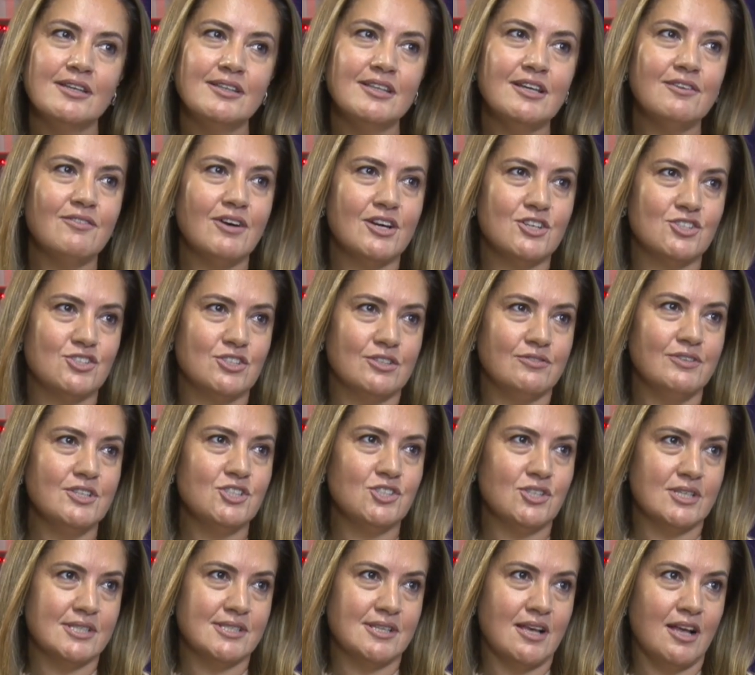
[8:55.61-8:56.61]
yavaş
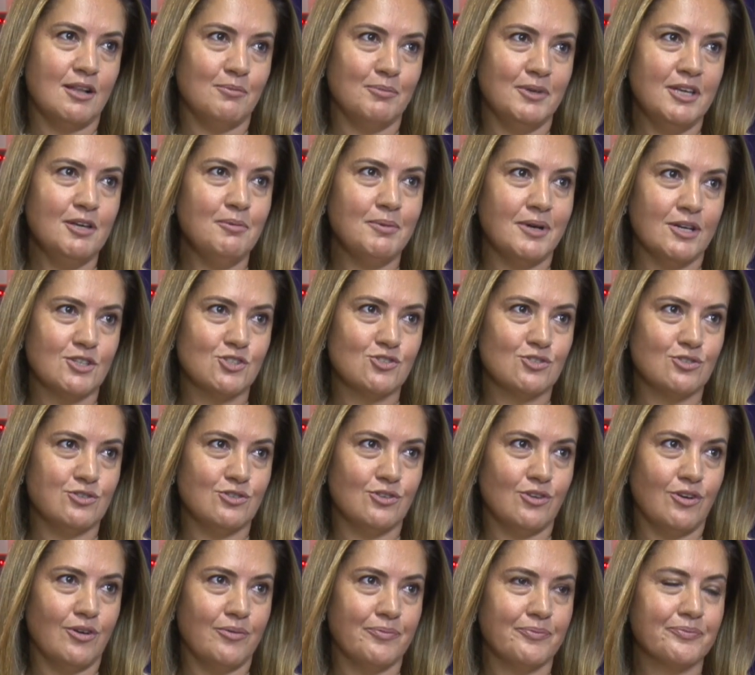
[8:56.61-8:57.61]
yavaş azalmaya
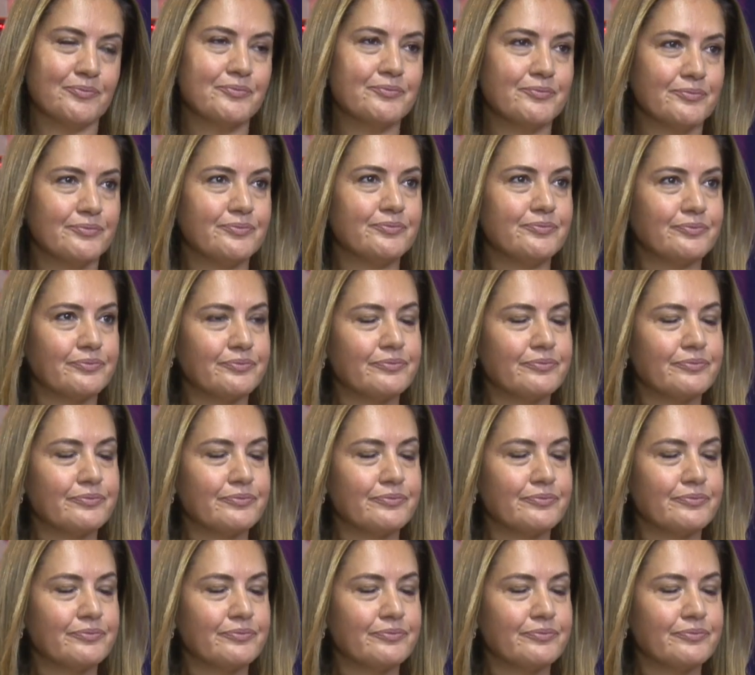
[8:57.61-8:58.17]
başlıyor. Evet.